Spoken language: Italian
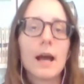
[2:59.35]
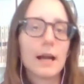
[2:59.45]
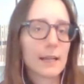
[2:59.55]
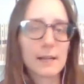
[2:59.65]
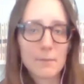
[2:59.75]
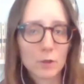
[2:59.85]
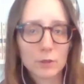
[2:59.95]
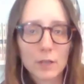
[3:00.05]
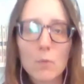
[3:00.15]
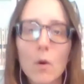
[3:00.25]
Anche il
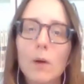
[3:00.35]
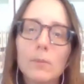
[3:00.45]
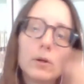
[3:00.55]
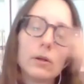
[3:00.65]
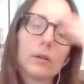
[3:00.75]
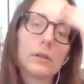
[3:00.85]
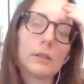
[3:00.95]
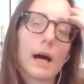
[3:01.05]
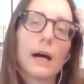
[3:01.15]
kimono da uomo ha